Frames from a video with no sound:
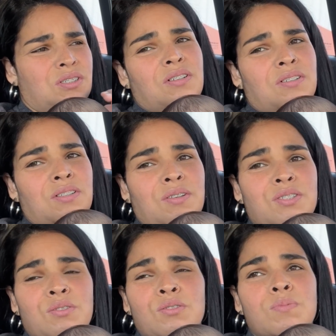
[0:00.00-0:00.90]
Ó, oh, eu acho
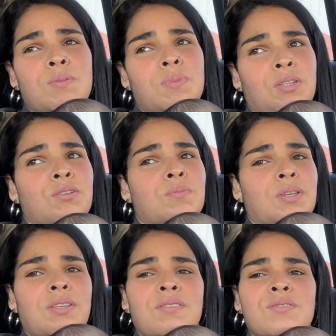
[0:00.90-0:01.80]
que todo bebê toma
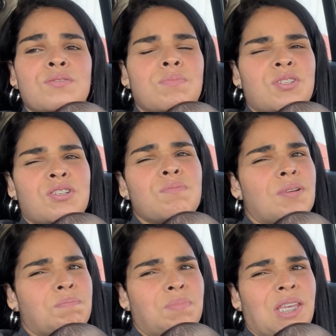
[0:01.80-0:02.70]
isso, mas dá
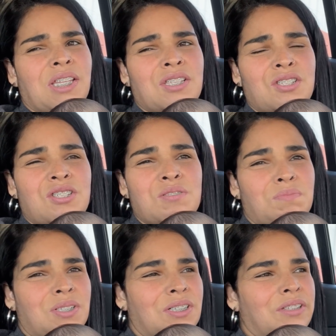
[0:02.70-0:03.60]
uma pena, a gente,
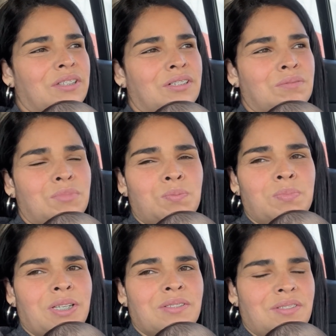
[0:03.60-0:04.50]
mãe. Então, meu
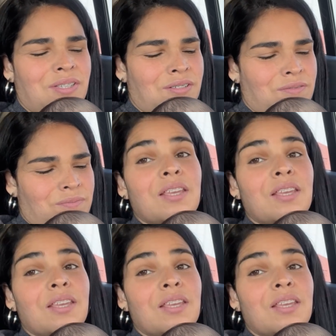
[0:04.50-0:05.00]
pai do céu.